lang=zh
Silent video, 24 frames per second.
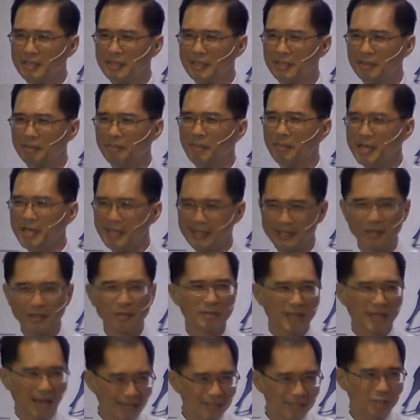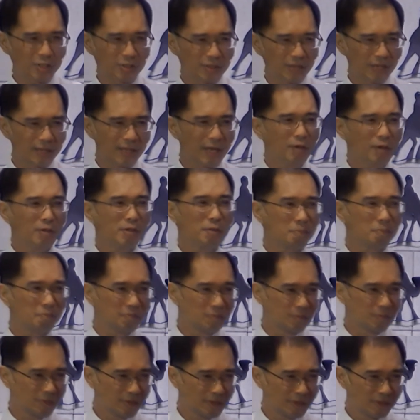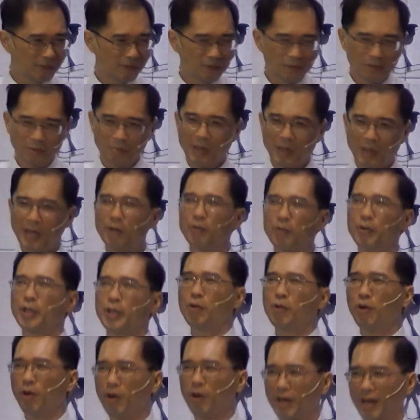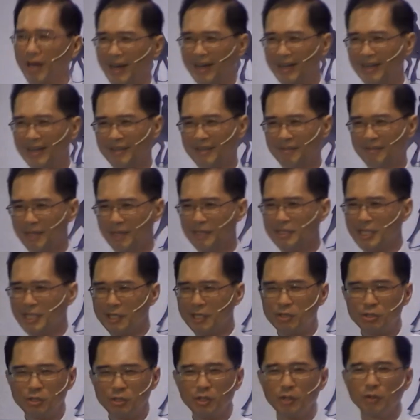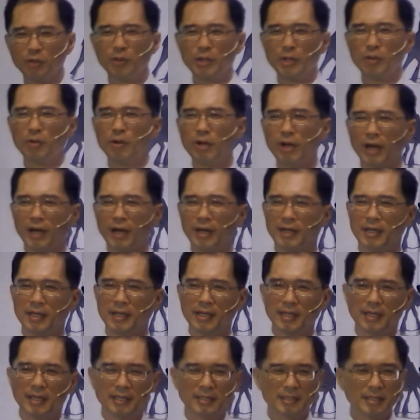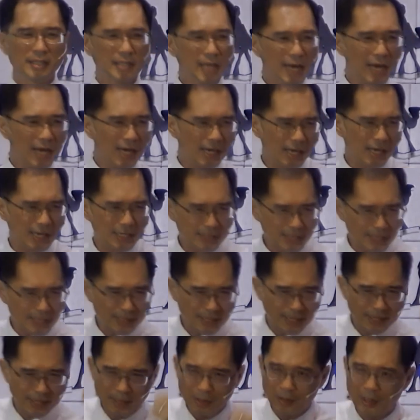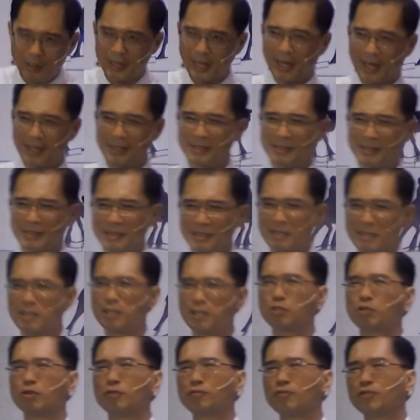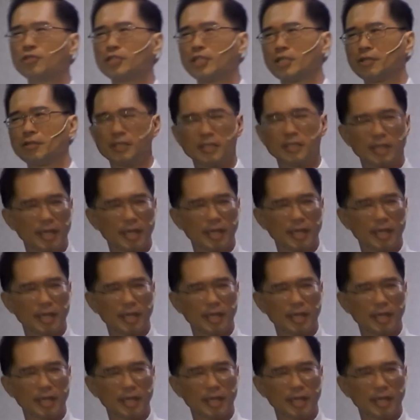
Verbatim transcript: 命都拿走了，然后又把他挥霍了，而钱所有挥霍了，现在安安张张的回来。你在做父亲会怎样？